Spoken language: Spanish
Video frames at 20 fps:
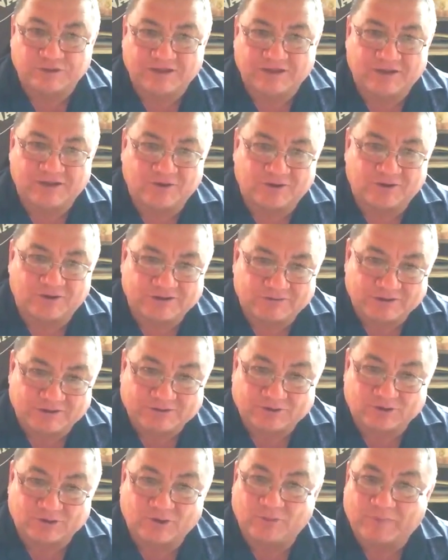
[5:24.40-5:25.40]
y el norte de
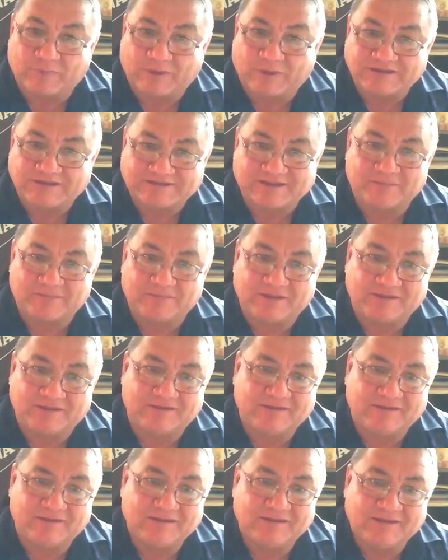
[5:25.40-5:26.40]
nuestro país
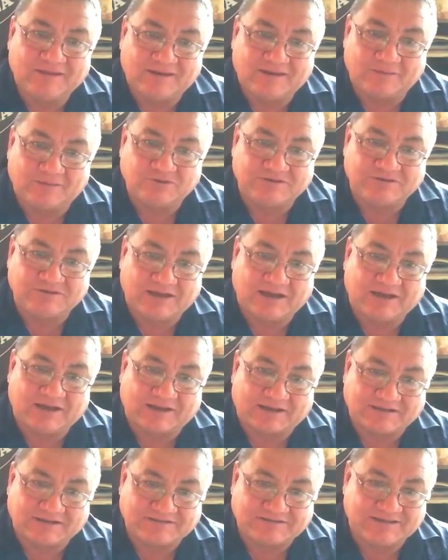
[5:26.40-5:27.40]
también la
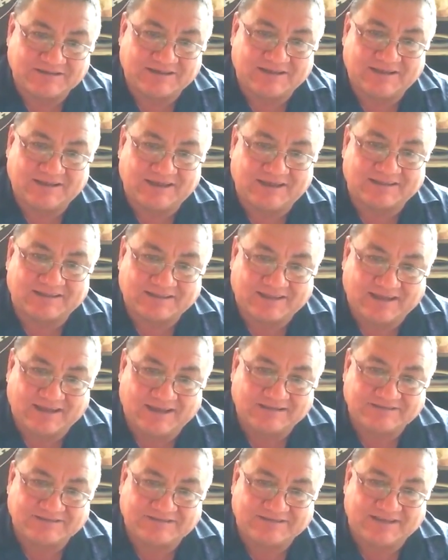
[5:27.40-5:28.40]
música ranchera ya
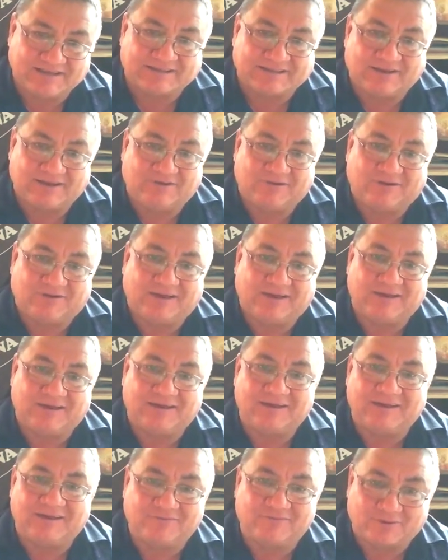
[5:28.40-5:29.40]
está inserta en lo que
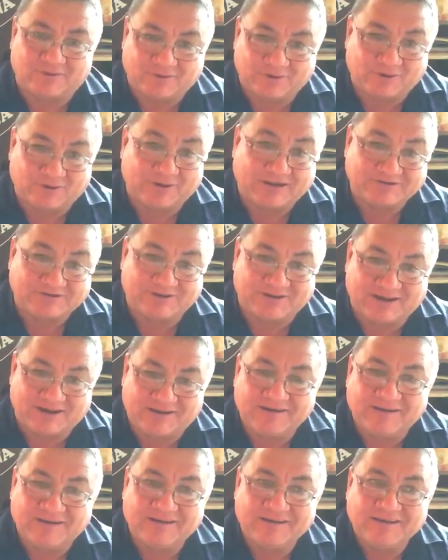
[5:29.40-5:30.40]
es el futuro nacional.
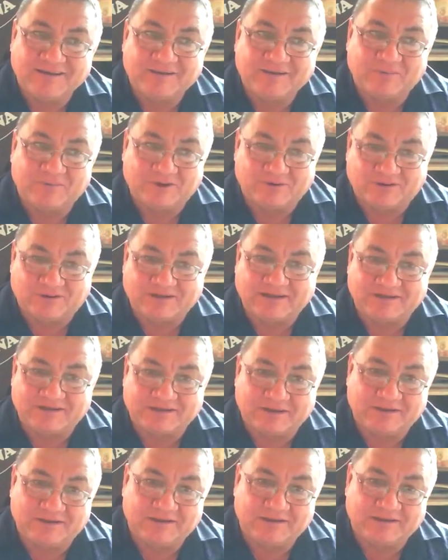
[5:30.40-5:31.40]
Bueno, aquí en
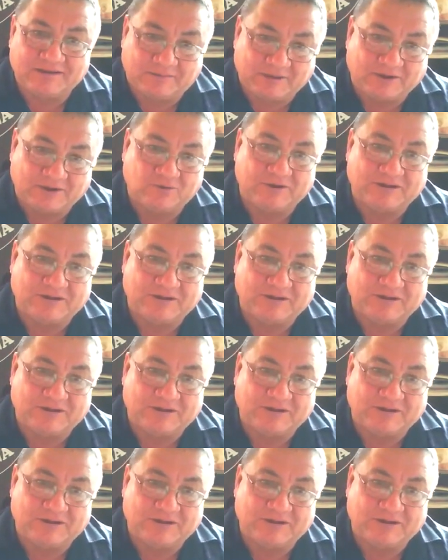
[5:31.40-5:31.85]
Rapanui